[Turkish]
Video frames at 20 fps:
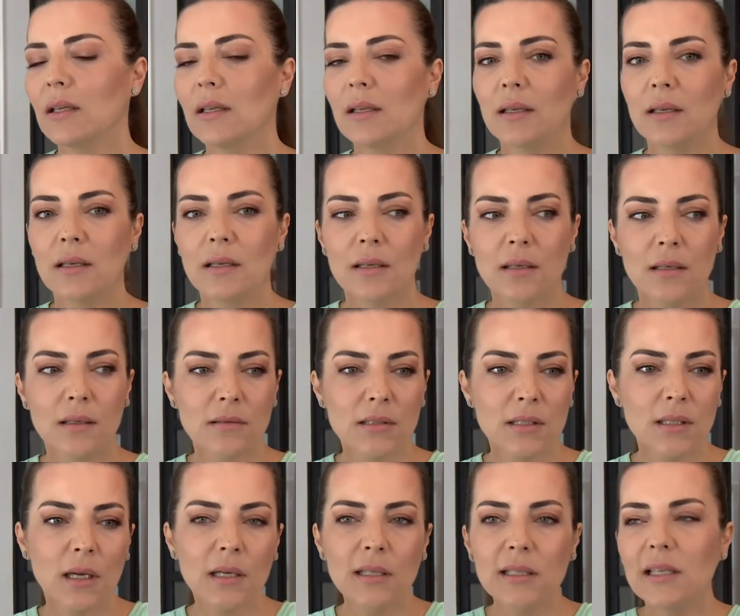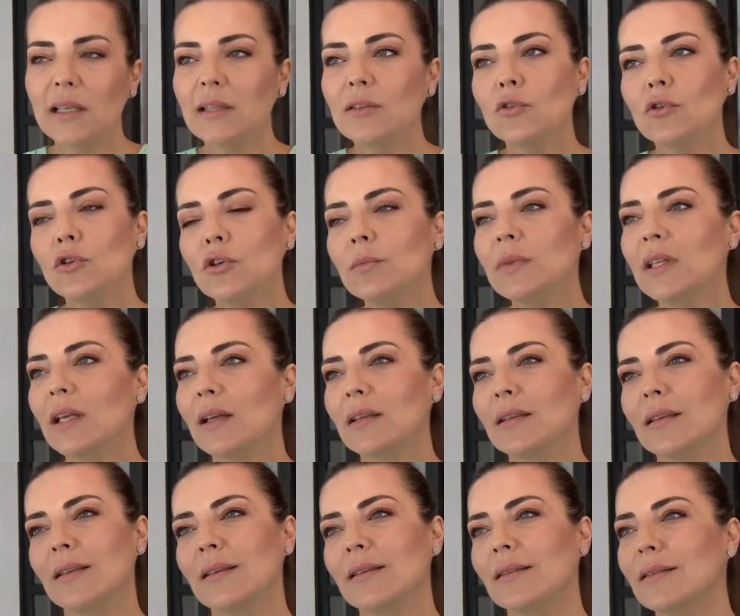Ee, işte Ali'ye diyorum ki
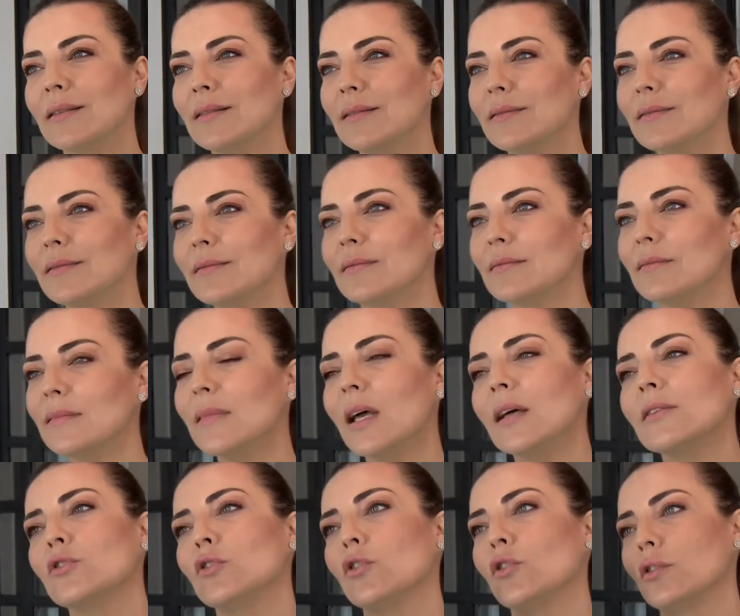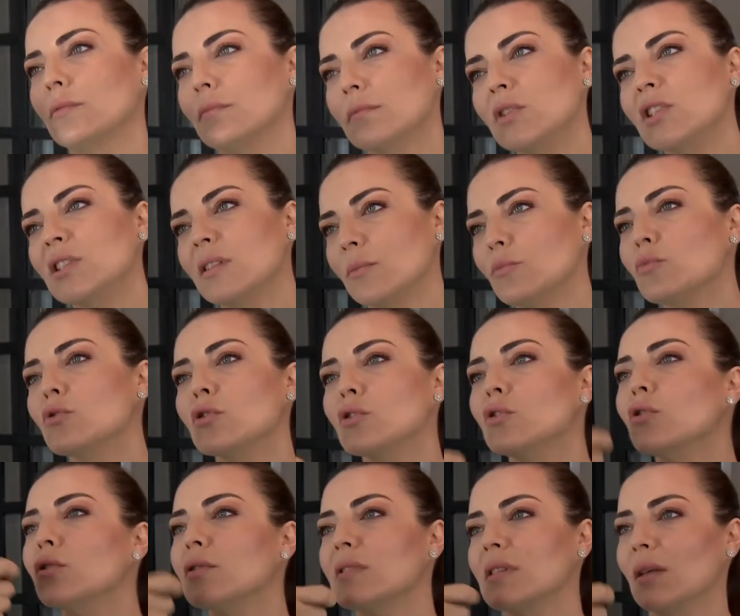hani atıyorum işte
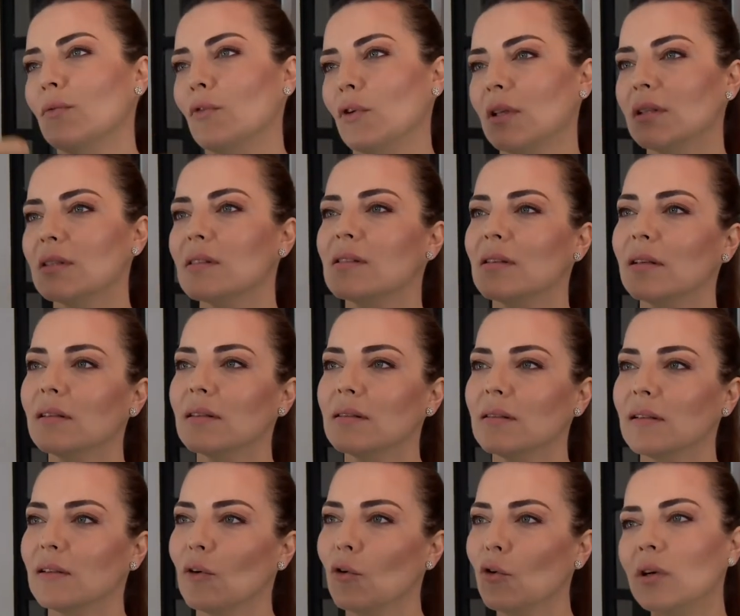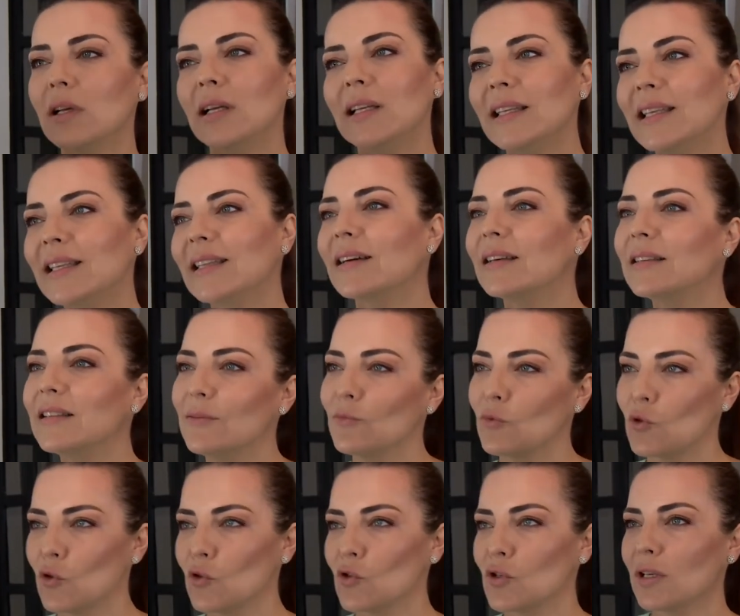muzu çok seviyor ya da salatalı organiğini
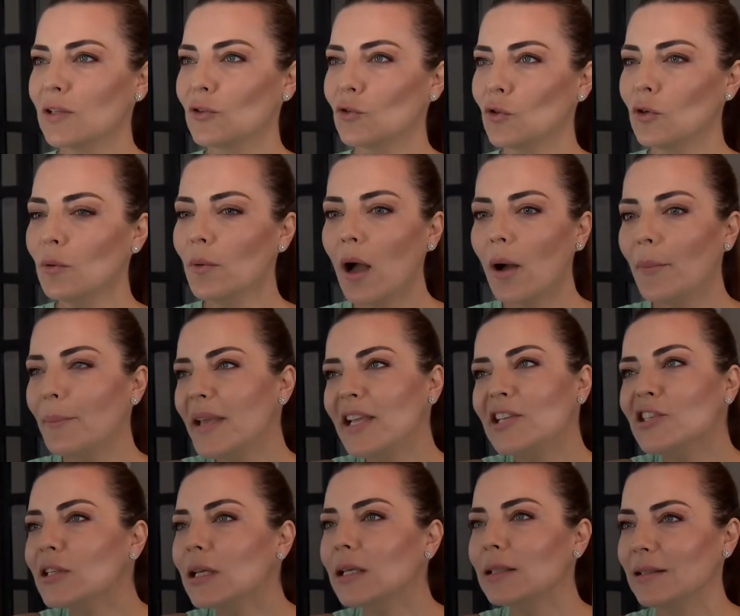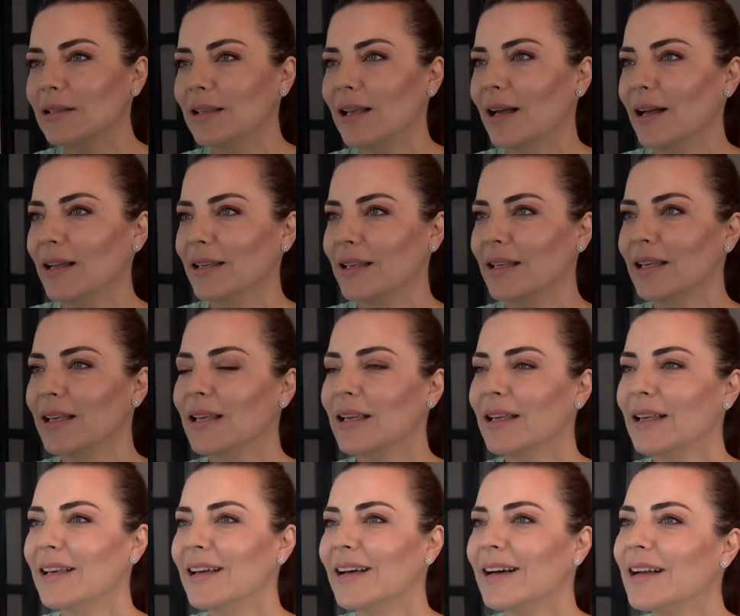alayım çocuğa diyorum. Ha 5 katı yani.
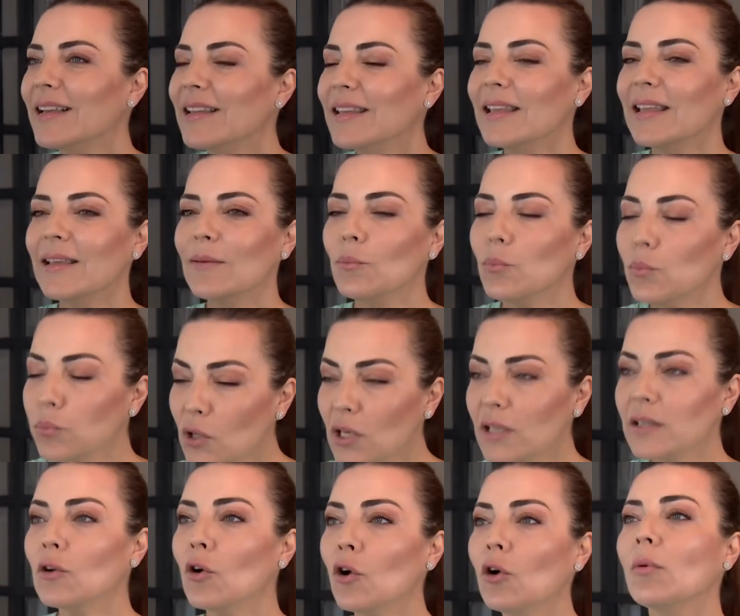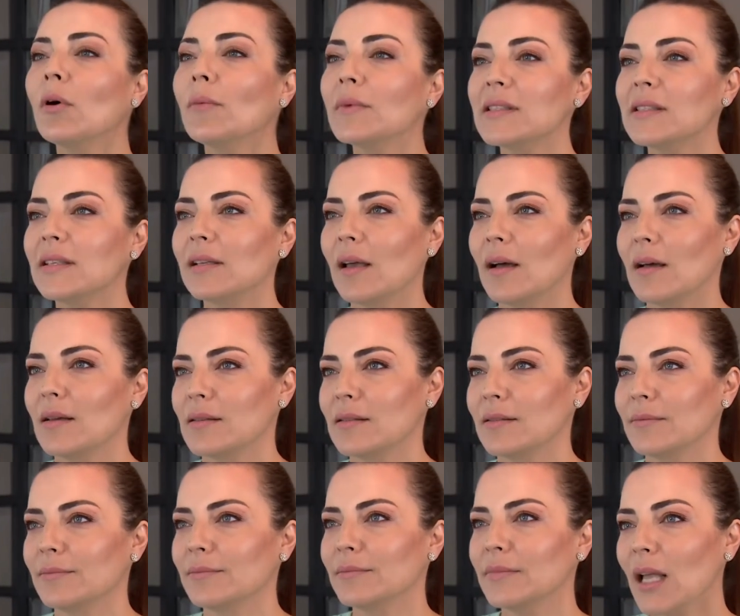Hani bu kadar olmaması
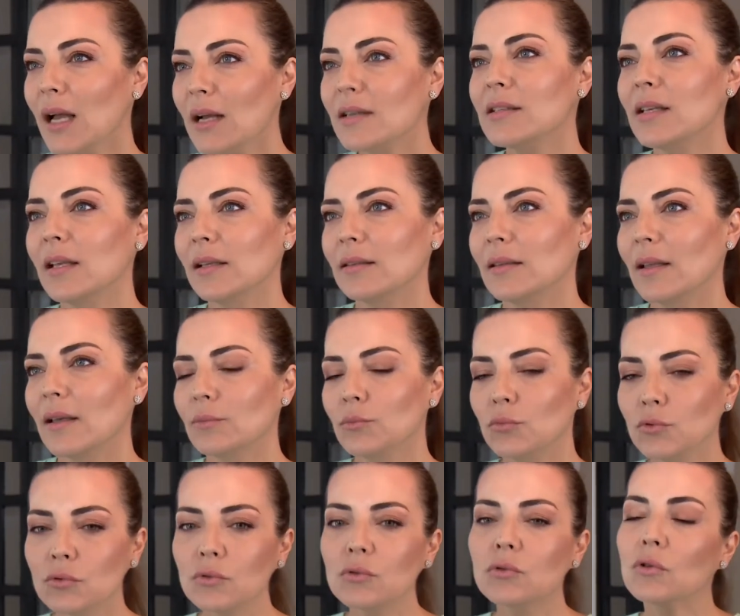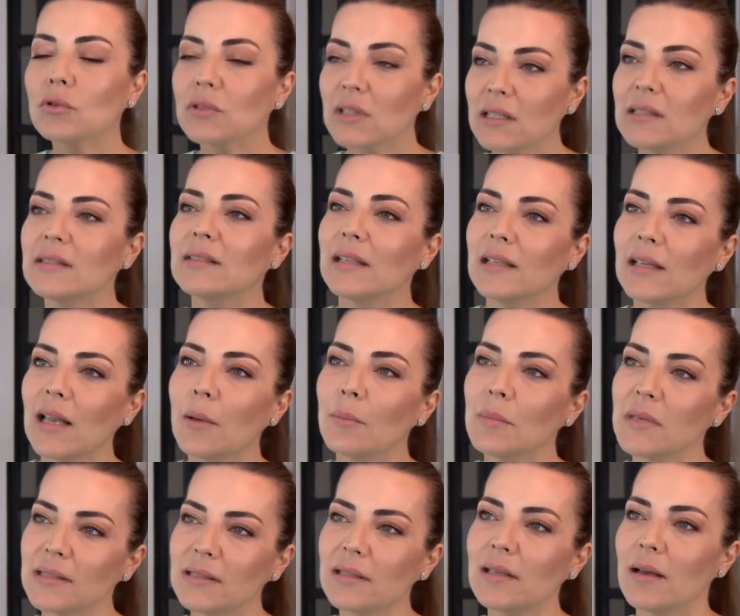lazım gerçekten. Bunun çok
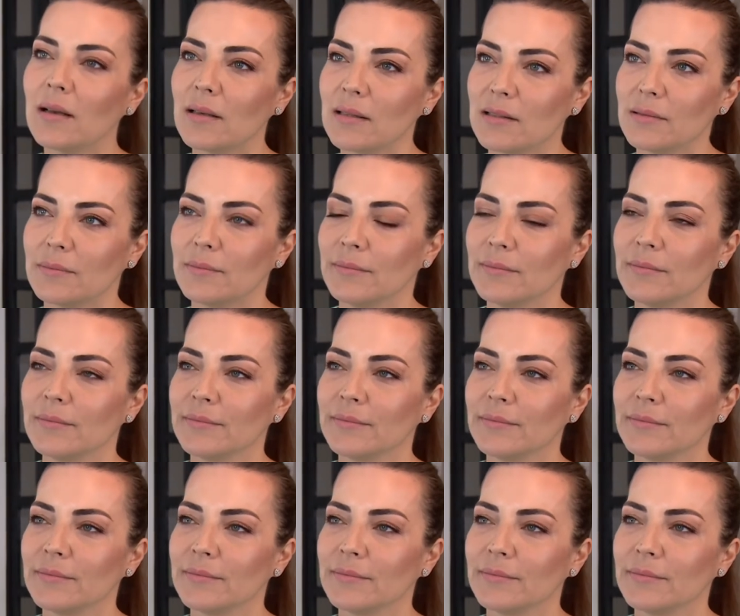desteklenmesi lazım.